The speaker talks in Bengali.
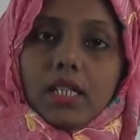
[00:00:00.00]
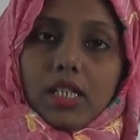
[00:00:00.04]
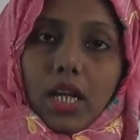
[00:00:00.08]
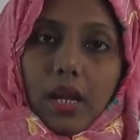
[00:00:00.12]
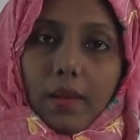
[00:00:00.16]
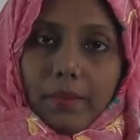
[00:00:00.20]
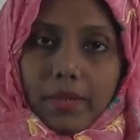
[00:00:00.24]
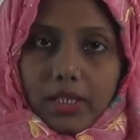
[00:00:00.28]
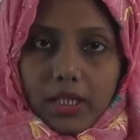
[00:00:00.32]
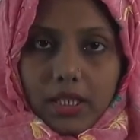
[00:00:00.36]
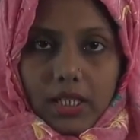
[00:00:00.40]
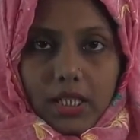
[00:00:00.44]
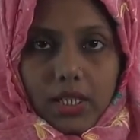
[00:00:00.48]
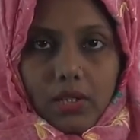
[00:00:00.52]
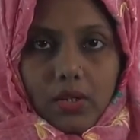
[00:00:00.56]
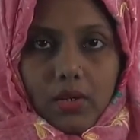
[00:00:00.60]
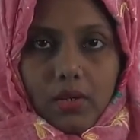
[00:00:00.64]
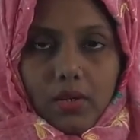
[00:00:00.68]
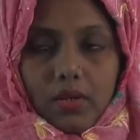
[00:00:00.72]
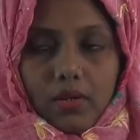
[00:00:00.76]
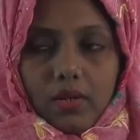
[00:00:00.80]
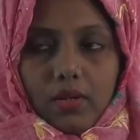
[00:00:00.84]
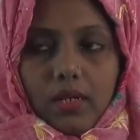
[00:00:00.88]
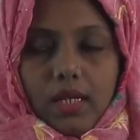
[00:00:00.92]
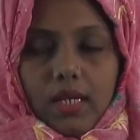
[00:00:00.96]

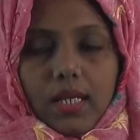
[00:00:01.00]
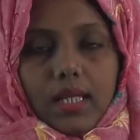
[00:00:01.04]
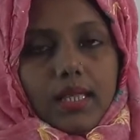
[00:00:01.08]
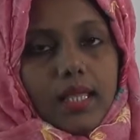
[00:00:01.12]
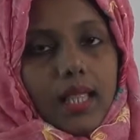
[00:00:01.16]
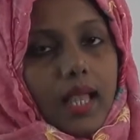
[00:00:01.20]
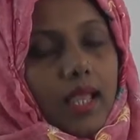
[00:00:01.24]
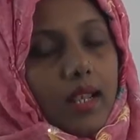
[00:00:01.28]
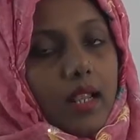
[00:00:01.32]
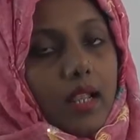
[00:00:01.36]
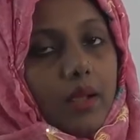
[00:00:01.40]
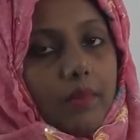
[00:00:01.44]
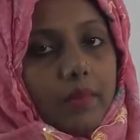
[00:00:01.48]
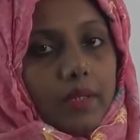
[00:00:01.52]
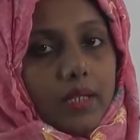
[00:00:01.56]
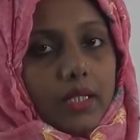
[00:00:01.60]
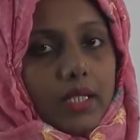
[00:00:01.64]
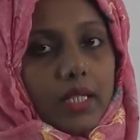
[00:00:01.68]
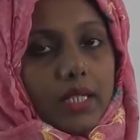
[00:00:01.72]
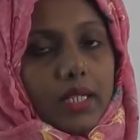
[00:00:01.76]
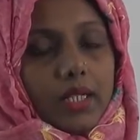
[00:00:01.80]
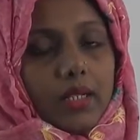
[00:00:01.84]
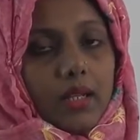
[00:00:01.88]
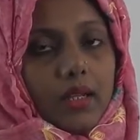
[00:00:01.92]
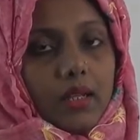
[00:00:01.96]
সামাজিকীকরণ তাহলে
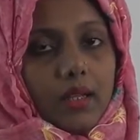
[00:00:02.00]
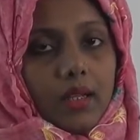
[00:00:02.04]
আমাদের